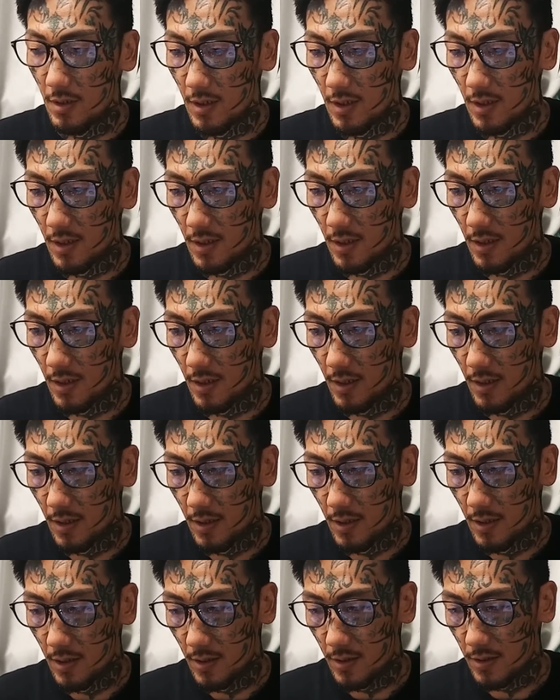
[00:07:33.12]

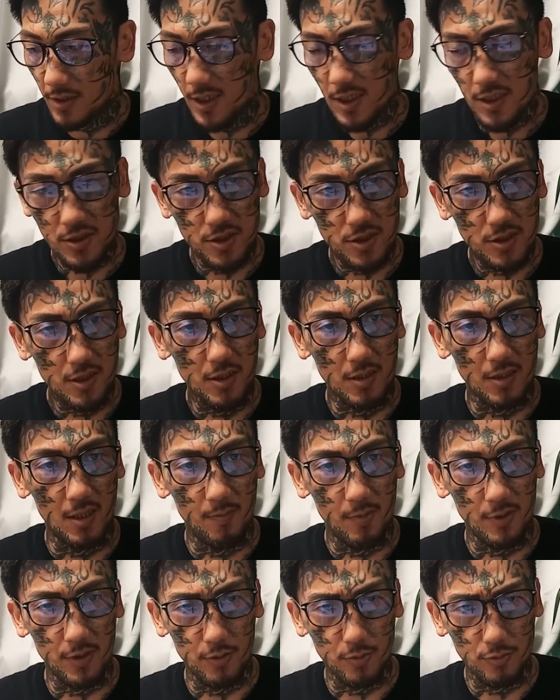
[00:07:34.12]
えー、現時点
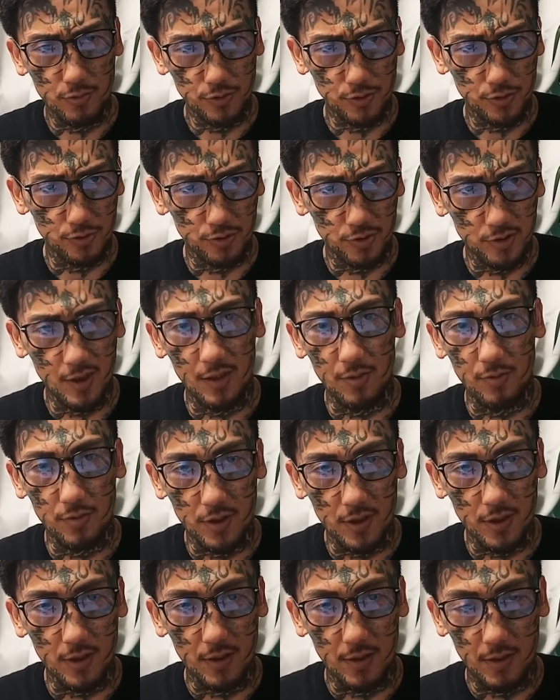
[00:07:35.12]
ではまだ42なの
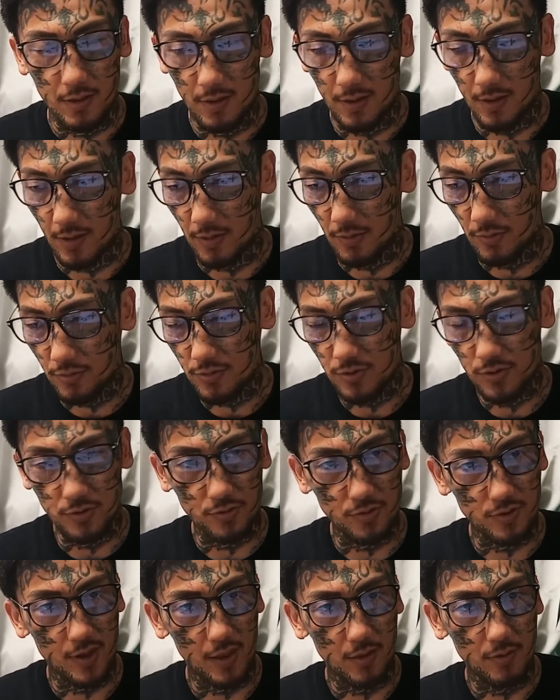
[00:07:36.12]
に、
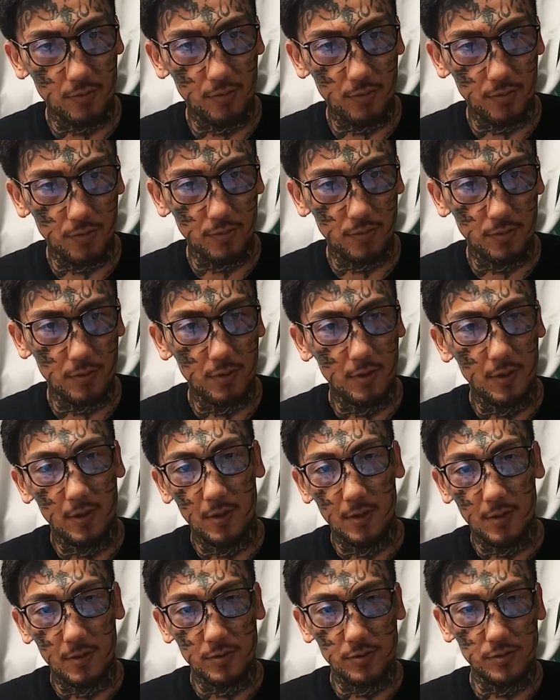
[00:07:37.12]
43という
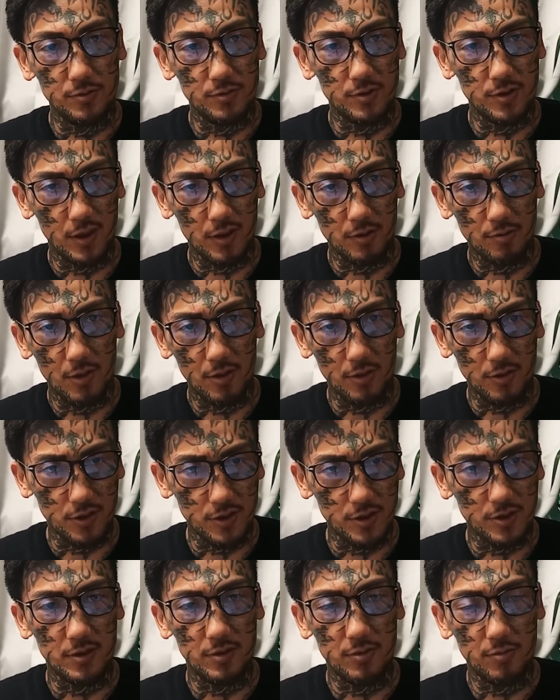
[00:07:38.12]
数字が一歩
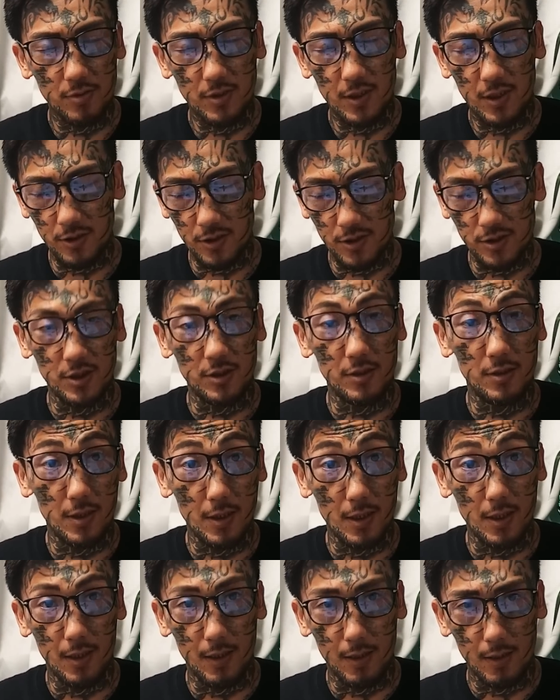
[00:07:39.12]
きし、一人歩きしちゃっ
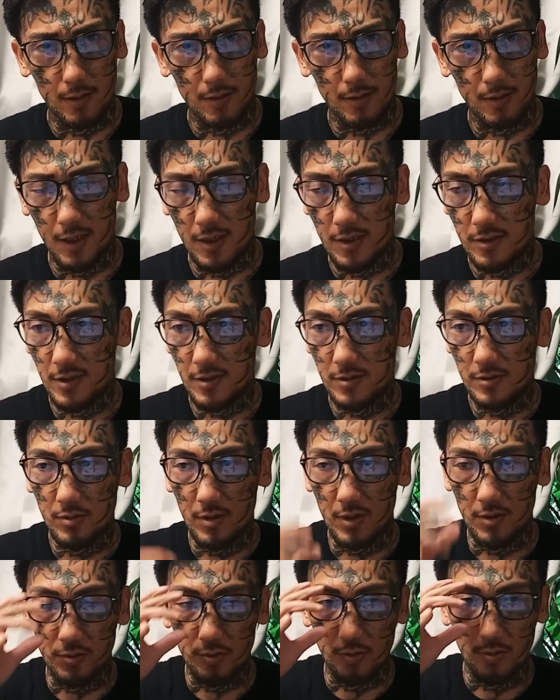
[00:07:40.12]
て、解説
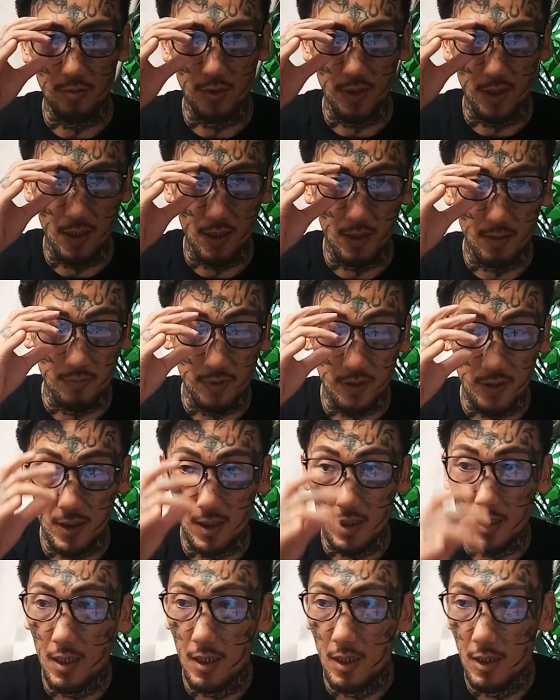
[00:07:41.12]
とかの人もね、みん
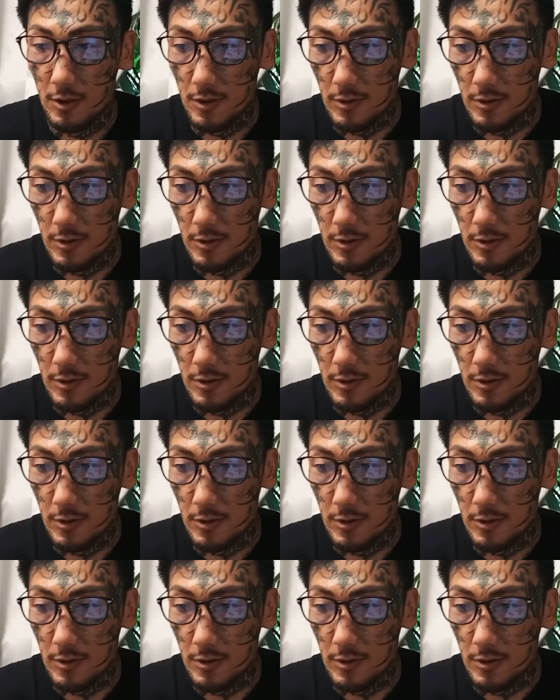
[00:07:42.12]
な